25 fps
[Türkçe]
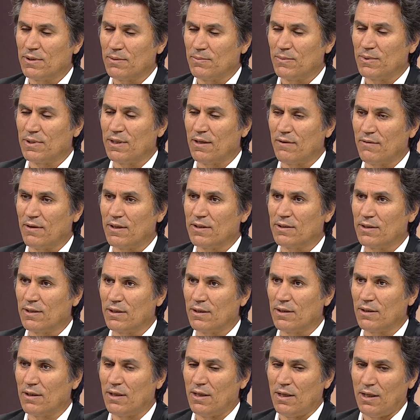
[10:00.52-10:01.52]
bize
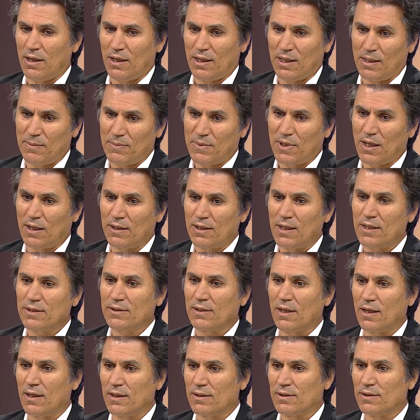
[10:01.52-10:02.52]
verdiği imkanlar
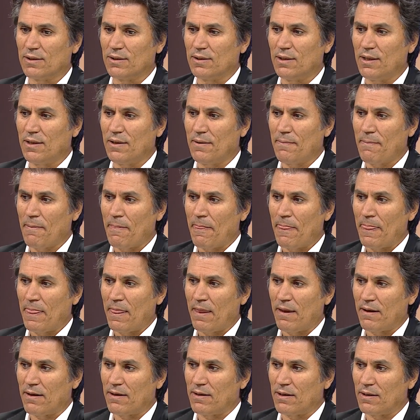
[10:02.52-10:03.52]
sayesinde,
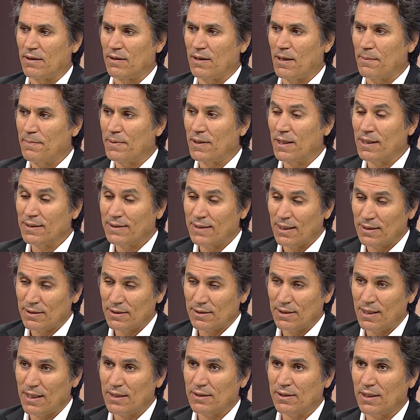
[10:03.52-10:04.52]
e, yapılan
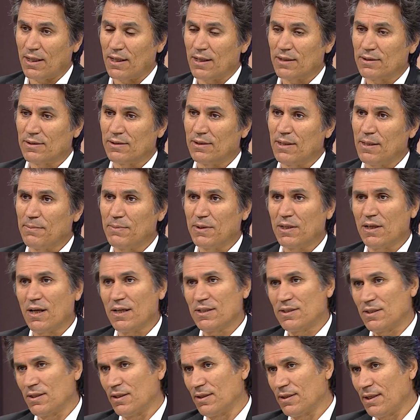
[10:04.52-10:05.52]
tesisler sayesinde
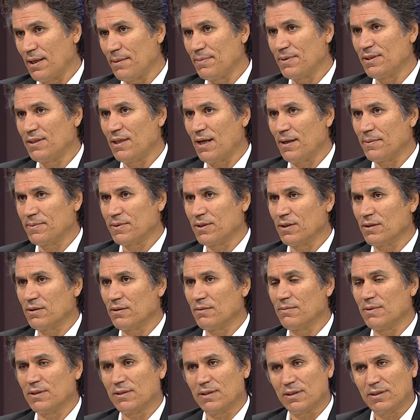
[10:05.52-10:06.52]
birkaç yılda biz yaptık.
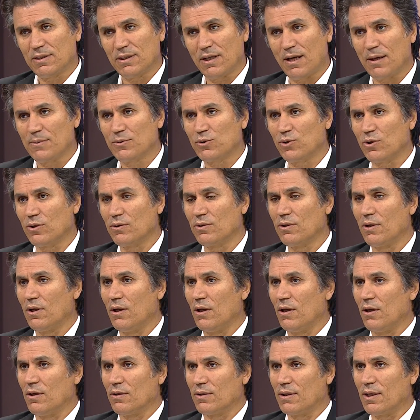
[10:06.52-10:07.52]
Mesela Trabzon
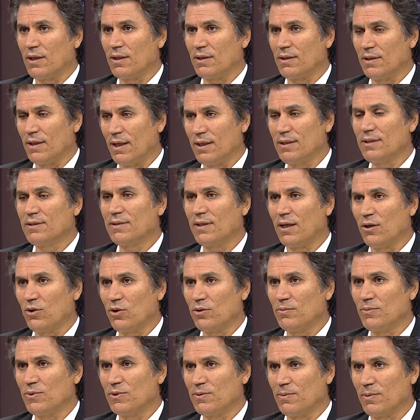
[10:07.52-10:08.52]
da yeni
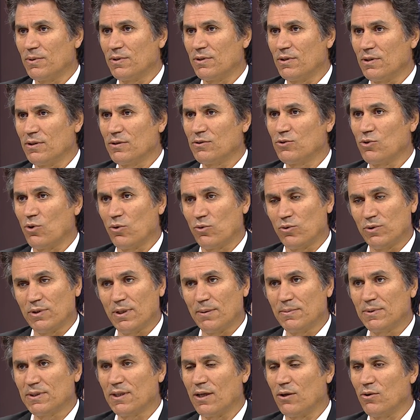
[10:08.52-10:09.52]
salonumuz bitti. Çok
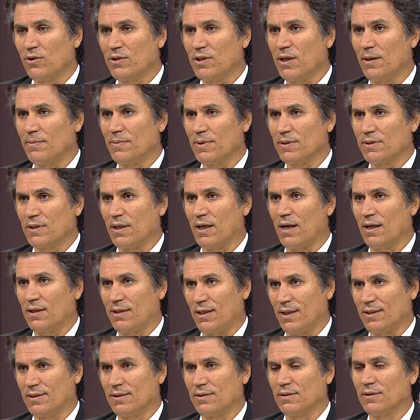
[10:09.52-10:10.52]
güzel bir salon yapıldı.
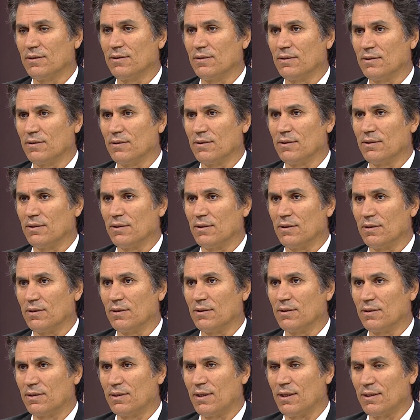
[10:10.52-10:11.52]
Akyazı e,
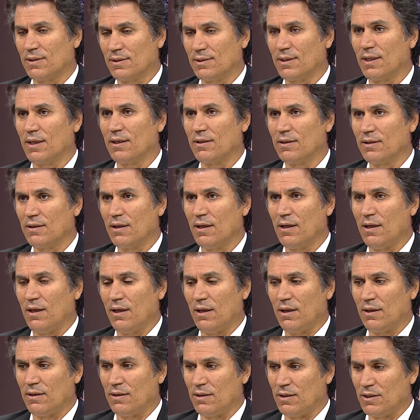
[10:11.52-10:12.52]
tesislerin
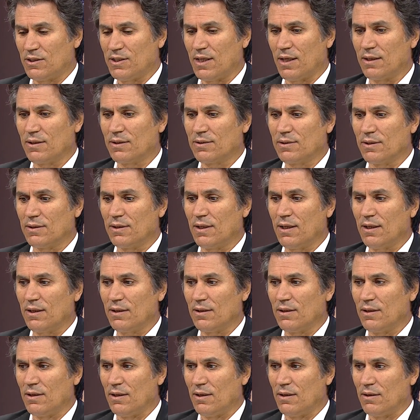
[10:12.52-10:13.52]
içerisinde.
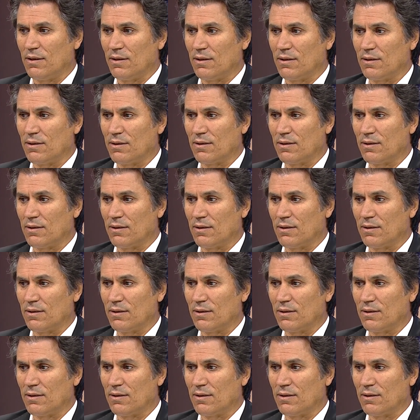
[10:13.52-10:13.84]
E,